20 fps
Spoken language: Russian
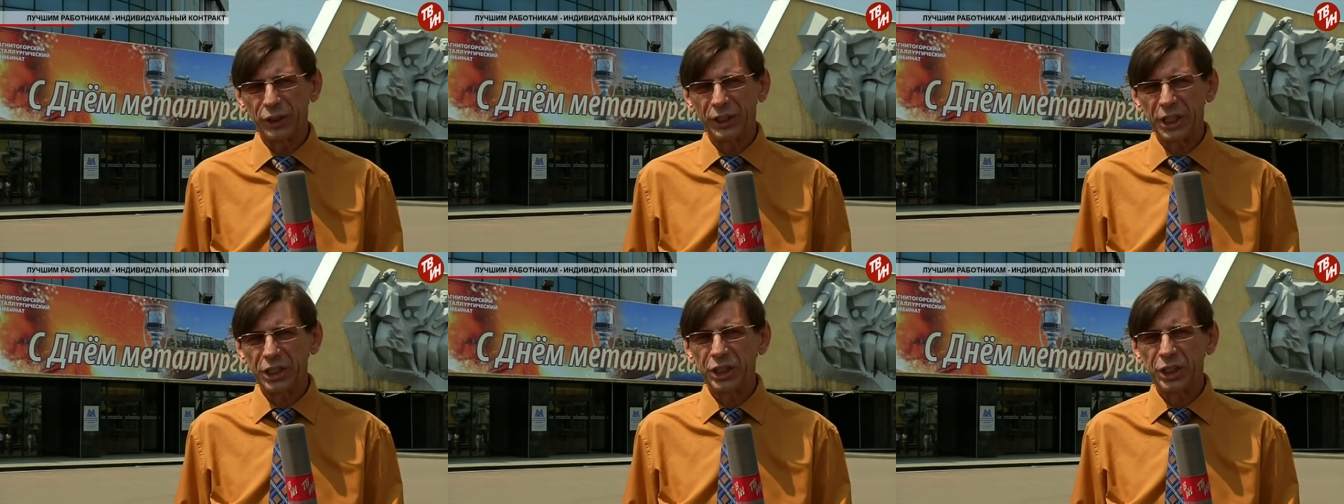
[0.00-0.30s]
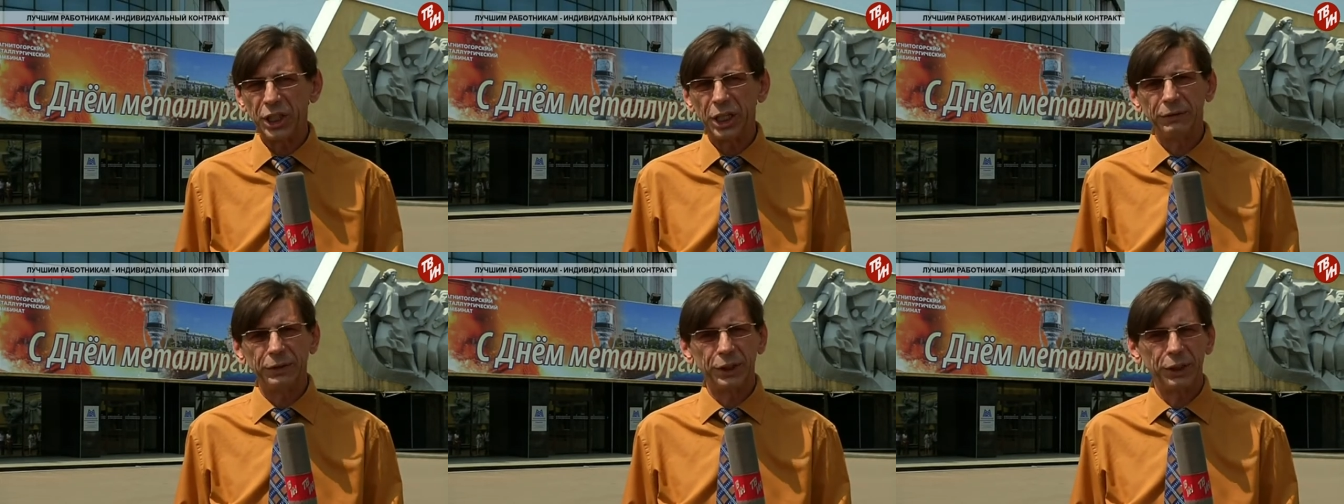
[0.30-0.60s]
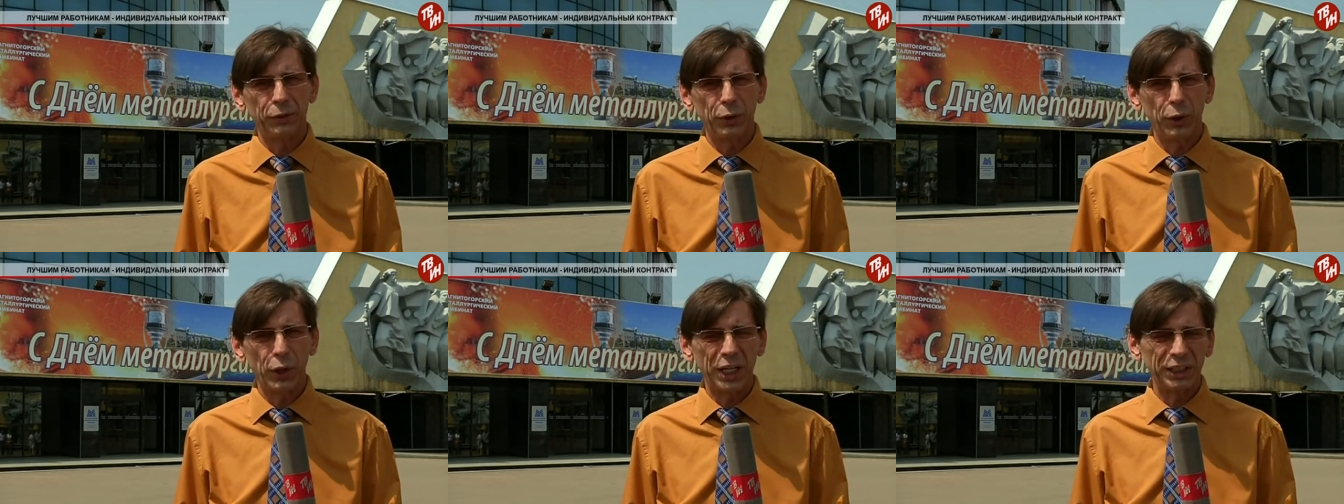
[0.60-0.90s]
точнее
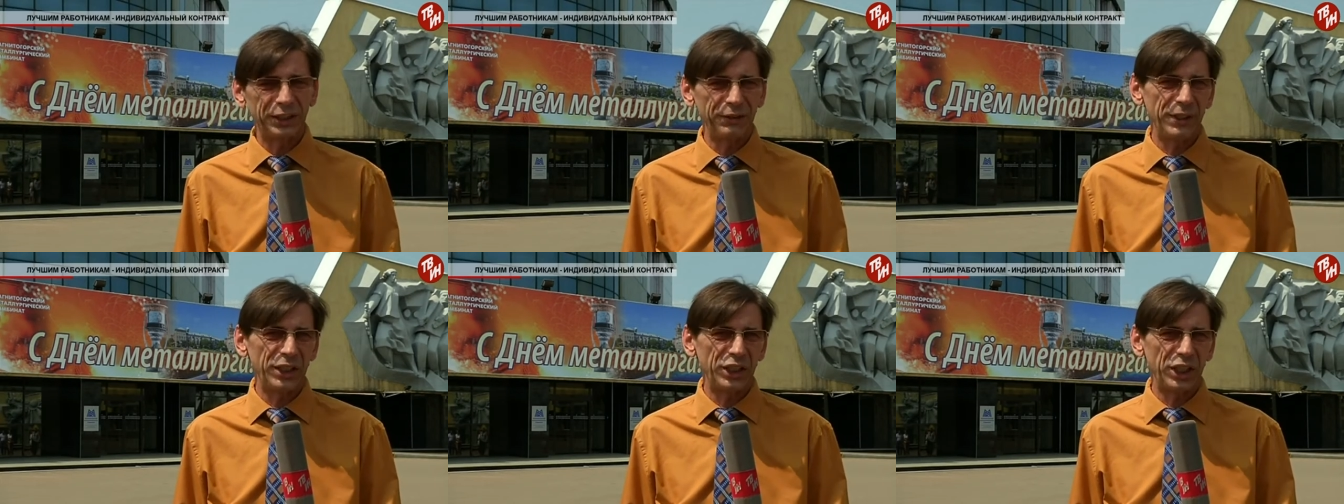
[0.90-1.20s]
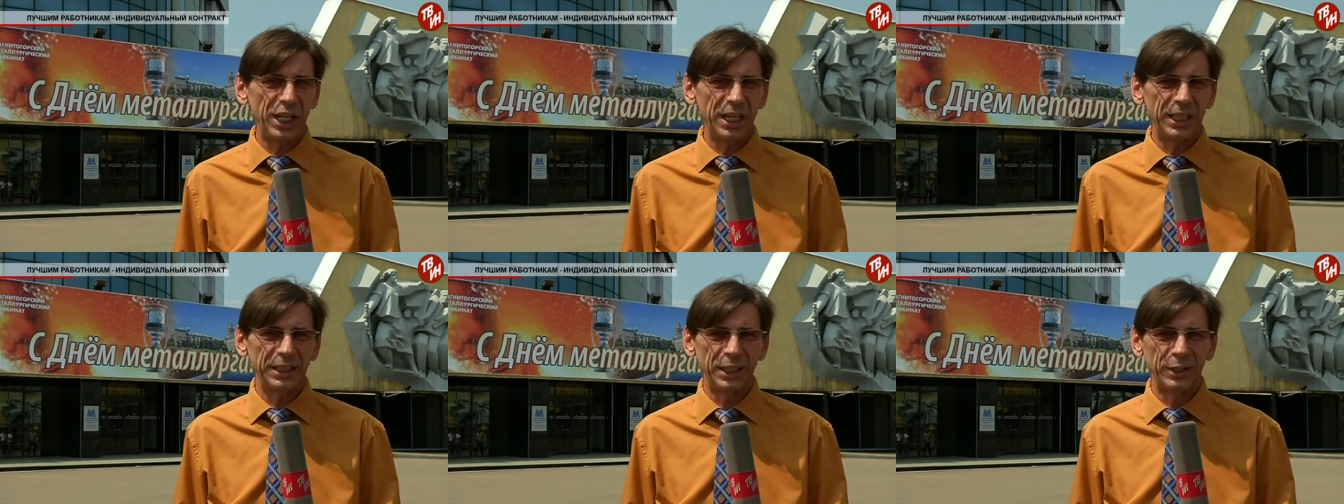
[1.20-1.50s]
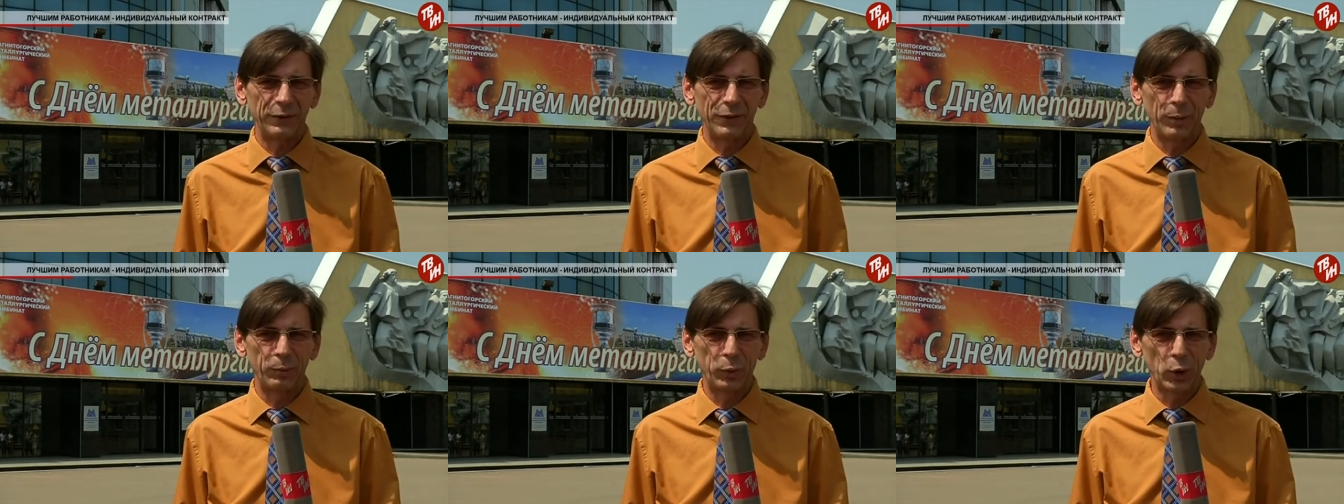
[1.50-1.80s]
всего, отвечает
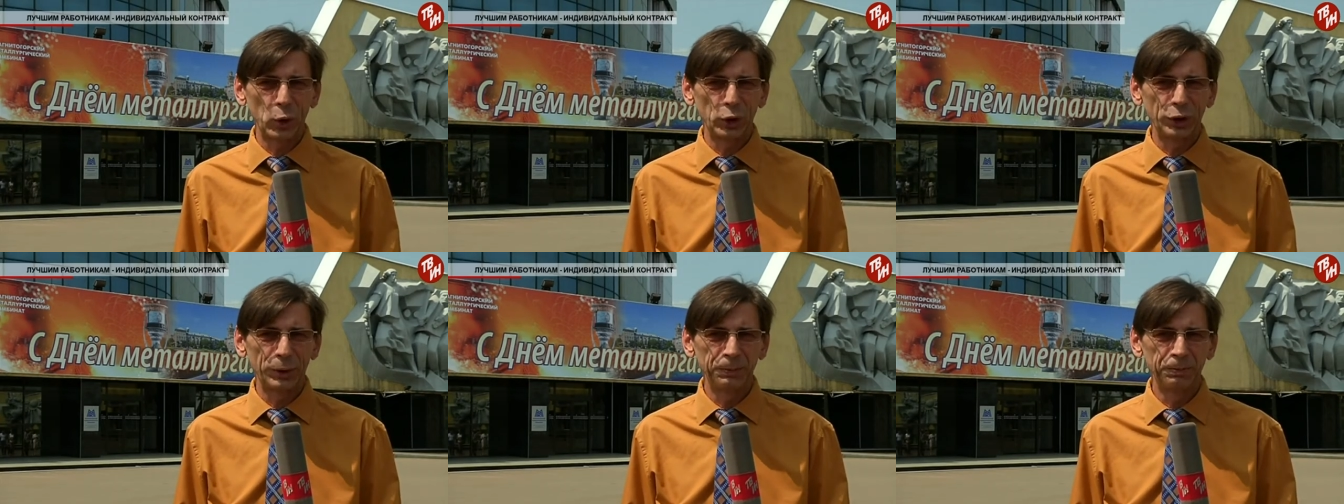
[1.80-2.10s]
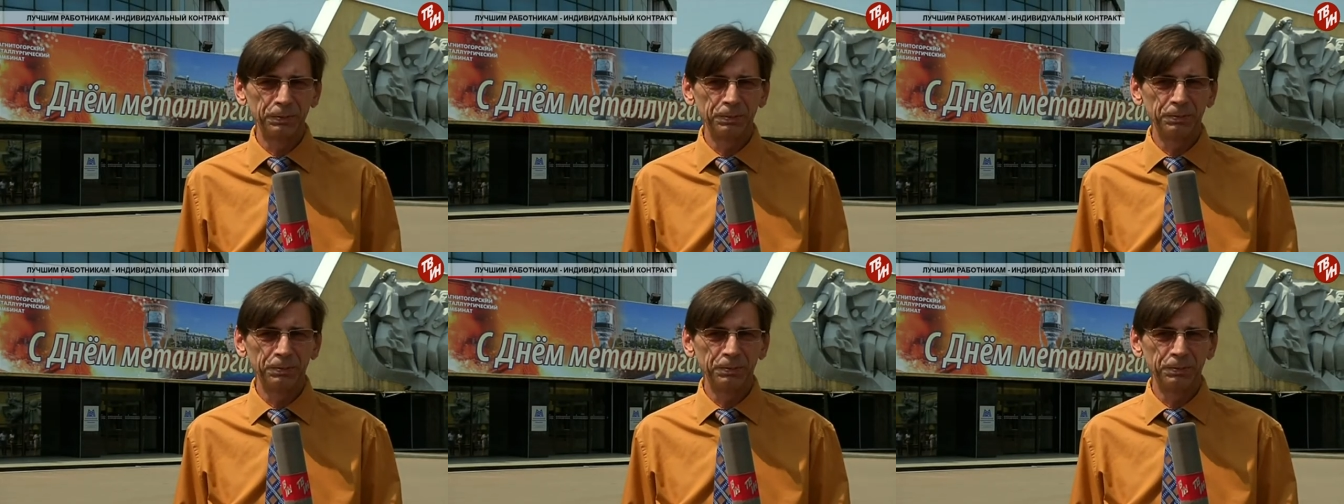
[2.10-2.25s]
на вопрос,